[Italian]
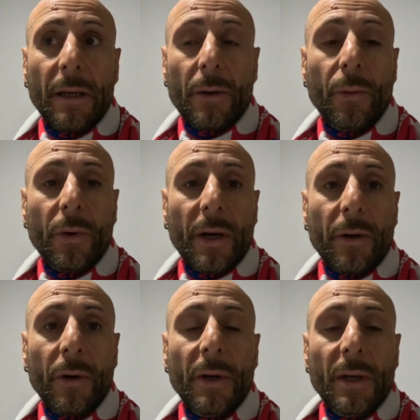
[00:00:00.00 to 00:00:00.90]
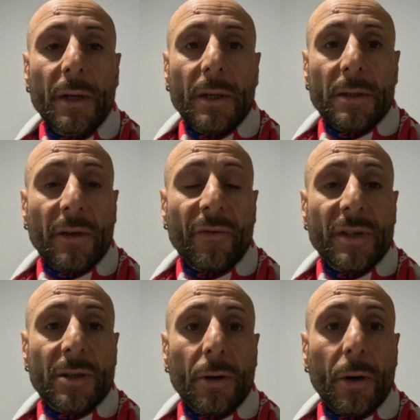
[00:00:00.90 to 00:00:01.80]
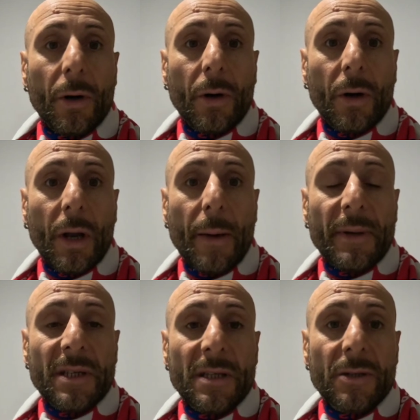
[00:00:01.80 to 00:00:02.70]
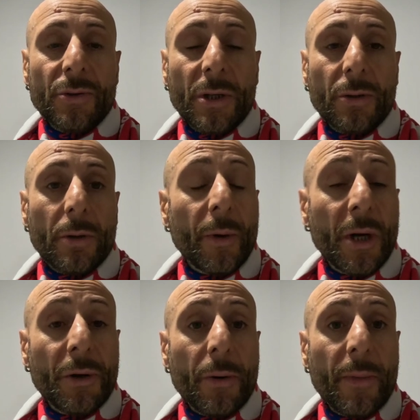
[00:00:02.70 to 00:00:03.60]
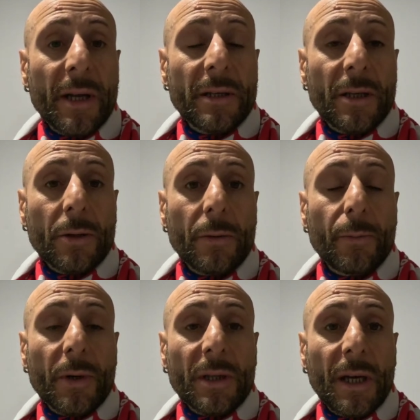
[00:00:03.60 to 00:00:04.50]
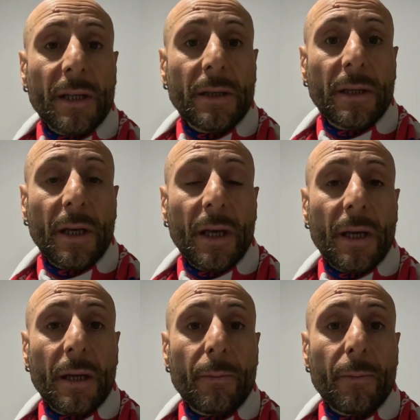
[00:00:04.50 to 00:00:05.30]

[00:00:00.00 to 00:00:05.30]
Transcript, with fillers: E comunque, ecco, si è visto la presenza di un giocatore come Lenormand dietro è importante